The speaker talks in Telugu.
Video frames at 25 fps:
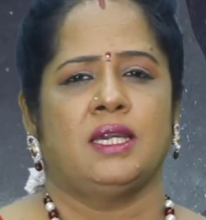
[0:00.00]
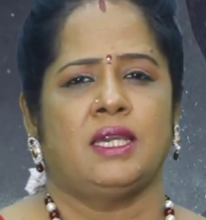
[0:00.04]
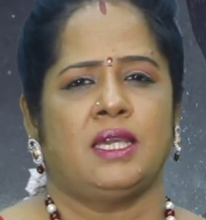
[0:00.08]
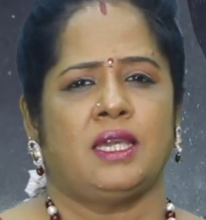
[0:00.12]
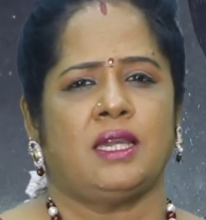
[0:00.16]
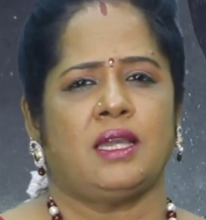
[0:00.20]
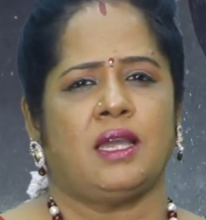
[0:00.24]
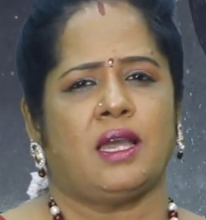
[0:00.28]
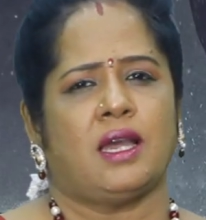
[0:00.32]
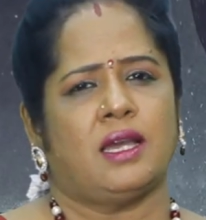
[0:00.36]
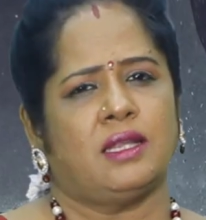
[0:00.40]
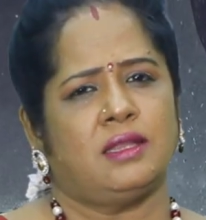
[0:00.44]

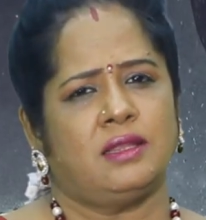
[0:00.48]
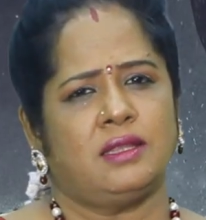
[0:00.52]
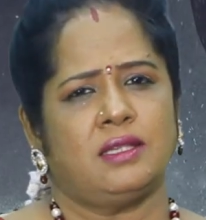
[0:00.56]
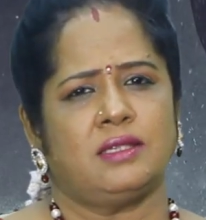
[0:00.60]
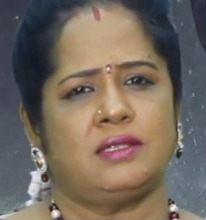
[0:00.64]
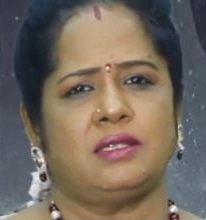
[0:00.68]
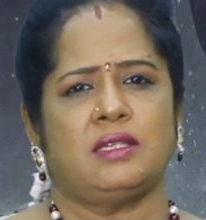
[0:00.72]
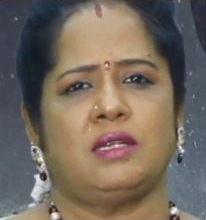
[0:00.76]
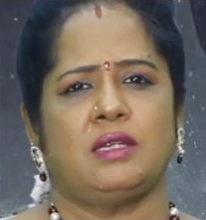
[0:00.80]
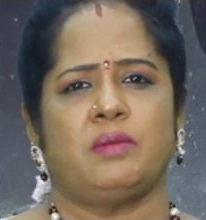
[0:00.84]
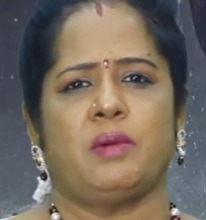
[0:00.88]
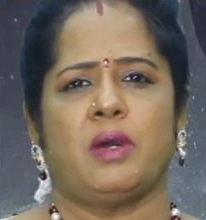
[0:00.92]
ఇక అంత
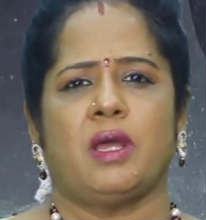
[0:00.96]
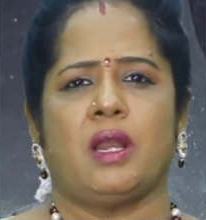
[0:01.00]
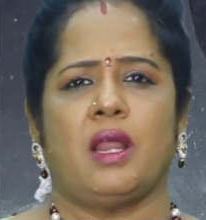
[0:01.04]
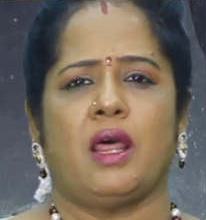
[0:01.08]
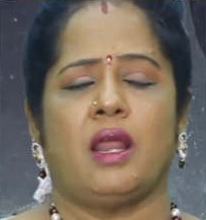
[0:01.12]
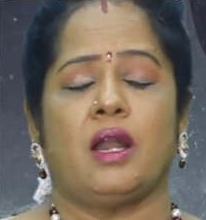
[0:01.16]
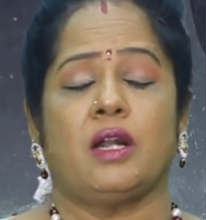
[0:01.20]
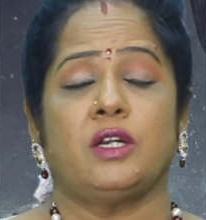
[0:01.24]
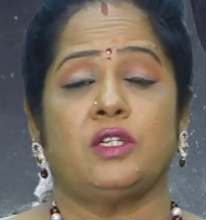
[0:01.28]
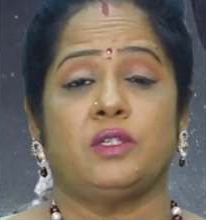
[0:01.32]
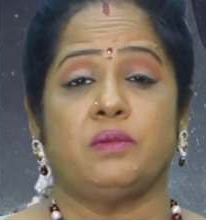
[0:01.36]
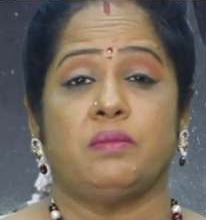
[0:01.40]
సినిమా
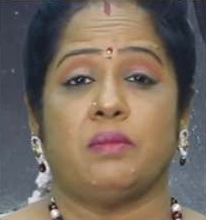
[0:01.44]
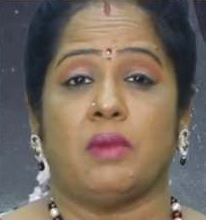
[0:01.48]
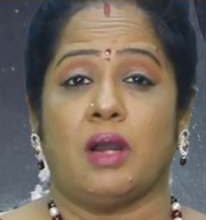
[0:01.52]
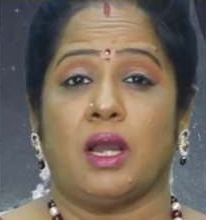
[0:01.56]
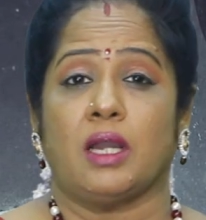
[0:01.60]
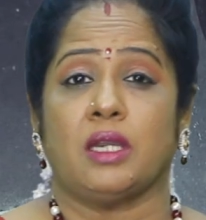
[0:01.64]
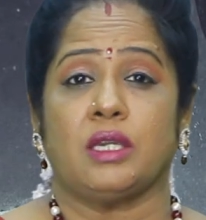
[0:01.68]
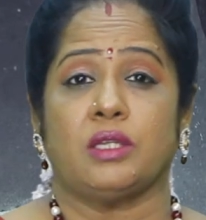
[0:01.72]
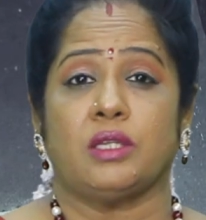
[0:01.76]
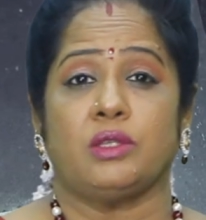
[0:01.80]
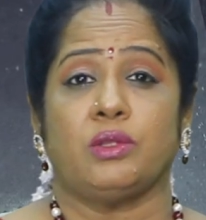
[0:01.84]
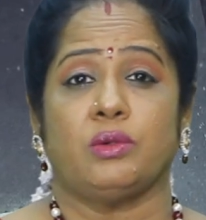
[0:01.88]
నాలెడ్జ్
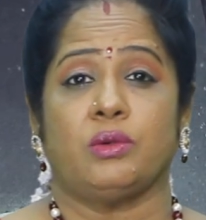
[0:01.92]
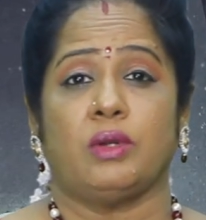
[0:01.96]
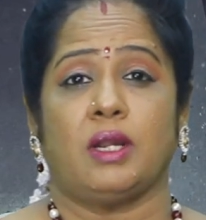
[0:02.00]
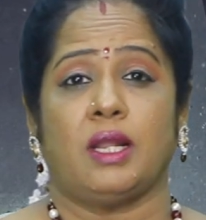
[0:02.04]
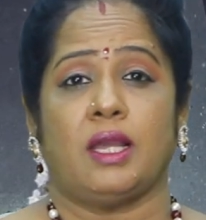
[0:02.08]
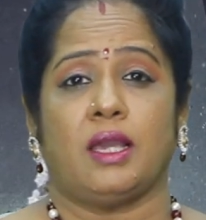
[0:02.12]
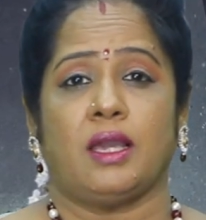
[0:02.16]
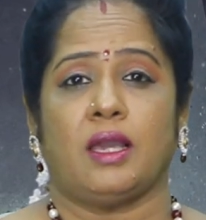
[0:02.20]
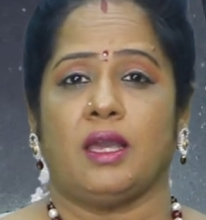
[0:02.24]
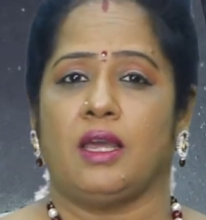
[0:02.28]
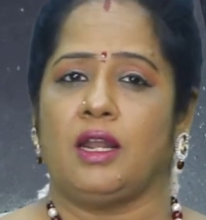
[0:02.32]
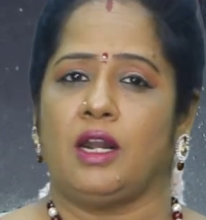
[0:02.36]

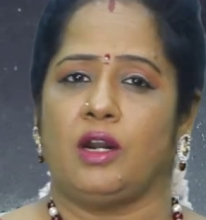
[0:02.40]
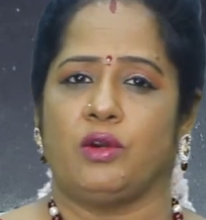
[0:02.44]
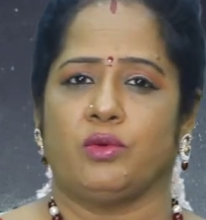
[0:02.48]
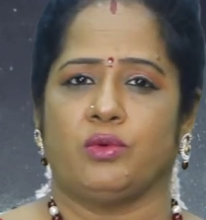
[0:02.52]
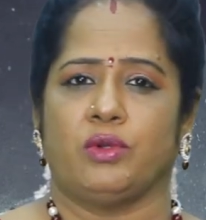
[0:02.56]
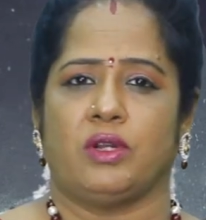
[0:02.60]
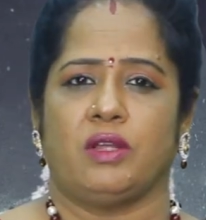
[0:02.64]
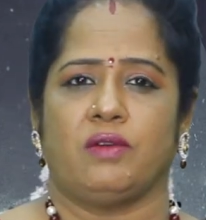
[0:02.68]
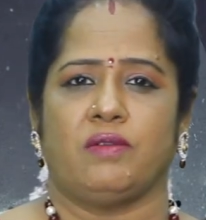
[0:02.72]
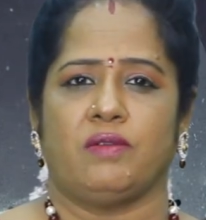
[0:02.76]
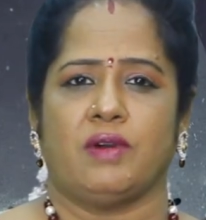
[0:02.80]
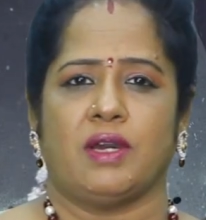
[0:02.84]
మాకెందుకులే అని
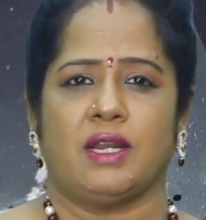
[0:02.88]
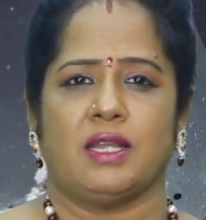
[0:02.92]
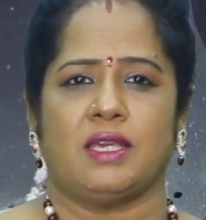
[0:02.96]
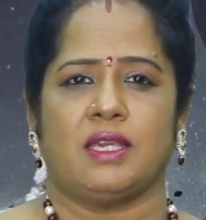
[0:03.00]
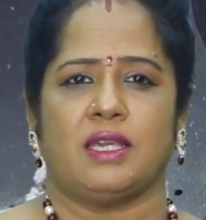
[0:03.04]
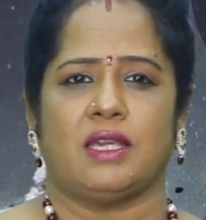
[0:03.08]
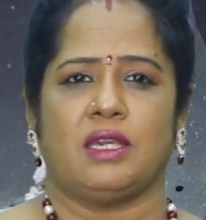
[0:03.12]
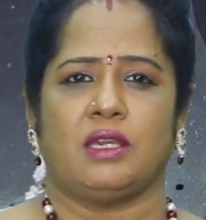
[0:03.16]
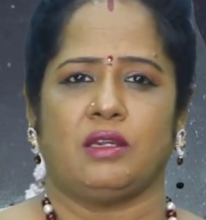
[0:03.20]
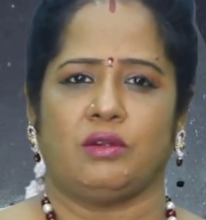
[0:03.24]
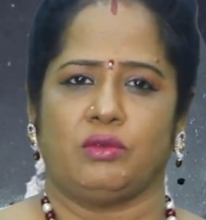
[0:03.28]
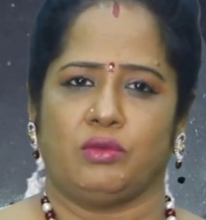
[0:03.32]
అనుకునే
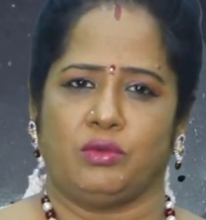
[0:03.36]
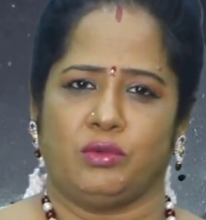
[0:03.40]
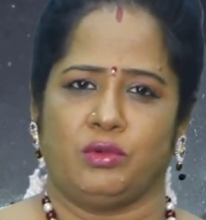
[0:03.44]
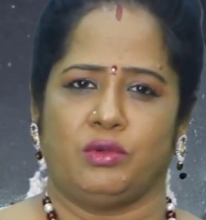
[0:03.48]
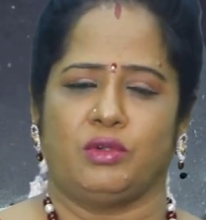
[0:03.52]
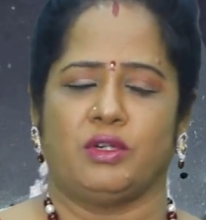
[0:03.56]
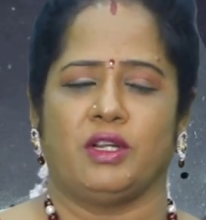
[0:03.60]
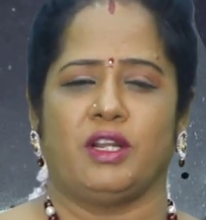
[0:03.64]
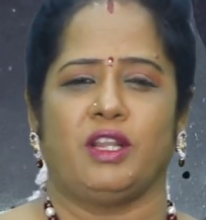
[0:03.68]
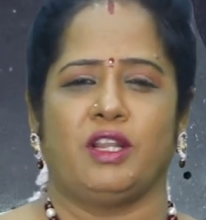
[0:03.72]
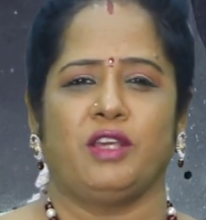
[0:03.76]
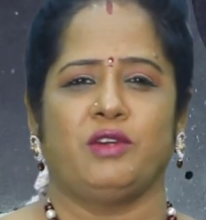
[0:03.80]
వారికి
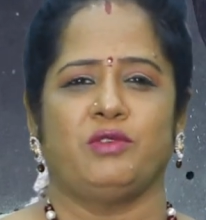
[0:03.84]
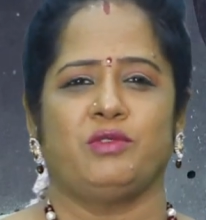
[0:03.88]
ఉండనే